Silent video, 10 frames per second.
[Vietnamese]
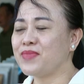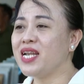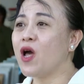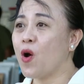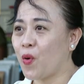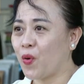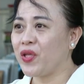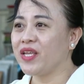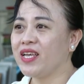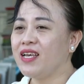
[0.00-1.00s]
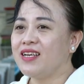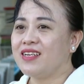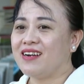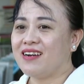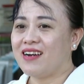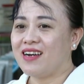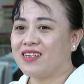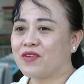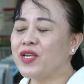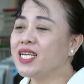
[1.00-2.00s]
bên hội
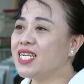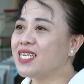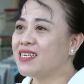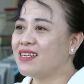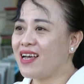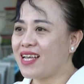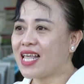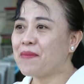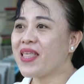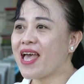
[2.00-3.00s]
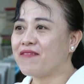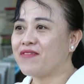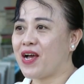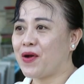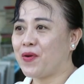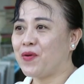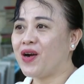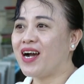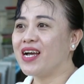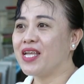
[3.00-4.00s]
khuyến khích tham gia
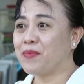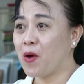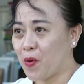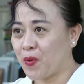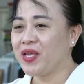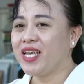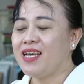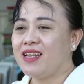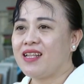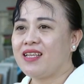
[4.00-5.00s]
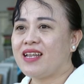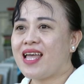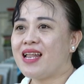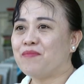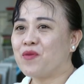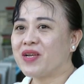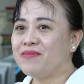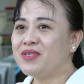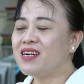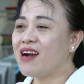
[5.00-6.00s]
vào hiệp hội thì đây là một
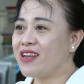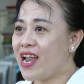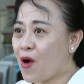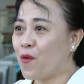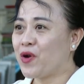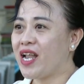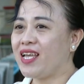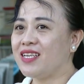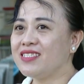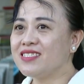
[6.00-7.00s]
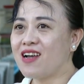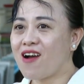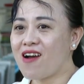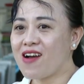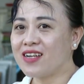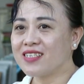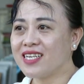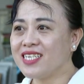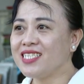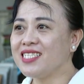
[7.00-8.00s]
cái bước khởi đầu để cho
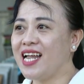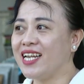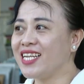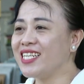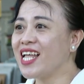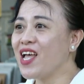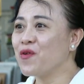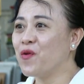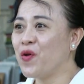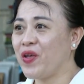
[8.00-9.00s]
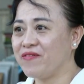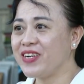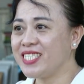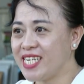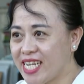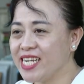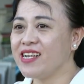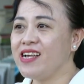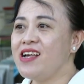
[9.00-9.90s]
cái nền kinh tế của huyện phát triển.